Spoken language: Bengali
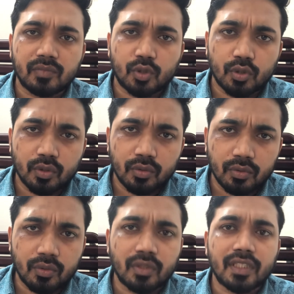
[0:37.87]
ছোট
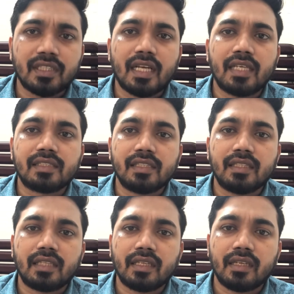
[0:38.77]
উদ্যোক্তা যারা আছি
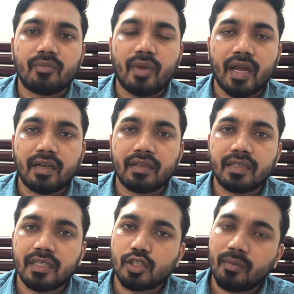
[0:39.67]
তাদের এই ভ্যাট
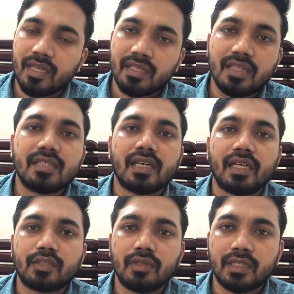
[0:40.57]
রিটার্ন সবাই দিতে চায়
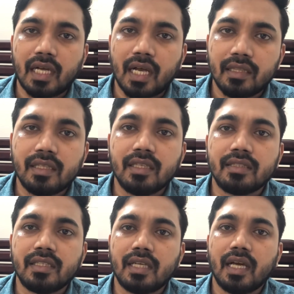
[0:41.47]
আসলে টাকা দিতে
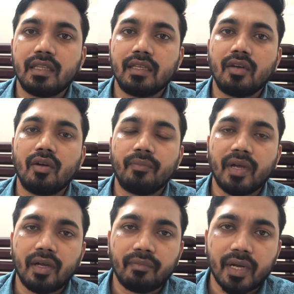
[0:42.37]
চায় টাকা দিয়ে
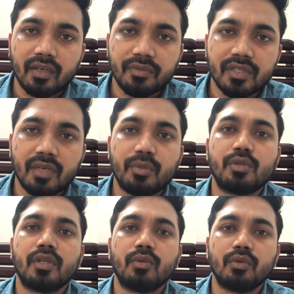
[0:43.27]
ভ্যাট অফিসারের
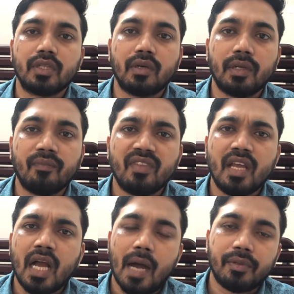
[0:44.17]
পিছনে ঘুরতে হয়
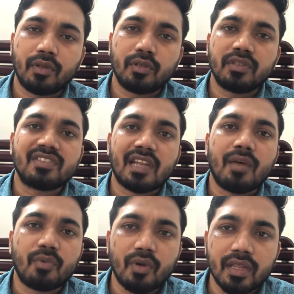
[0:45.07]
আমাদের অন্তত
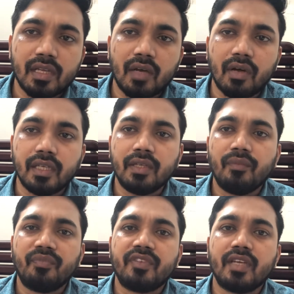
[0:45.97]
স্ল্যাব করে দিলে হয়
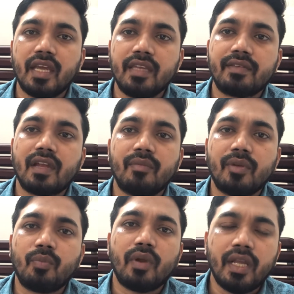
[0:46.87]
যে এই
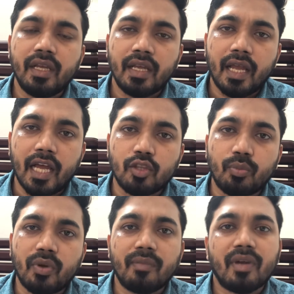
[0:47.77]
স্ল্যাবের পরে এত
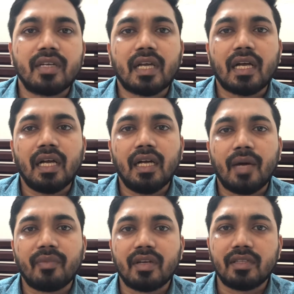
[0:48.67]
পরিমাণ টাকা
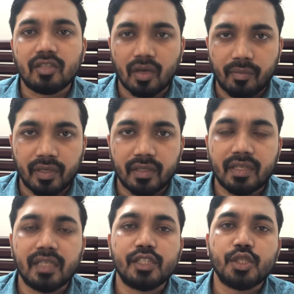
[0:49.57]
আপনার দিতে হবে
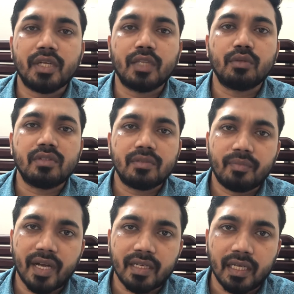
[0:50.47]
ট্রানজেকশন এত
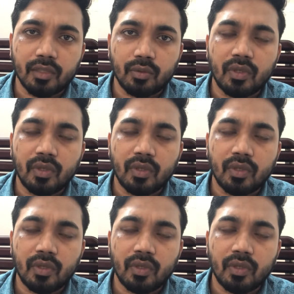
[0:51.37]
ব্যাট এত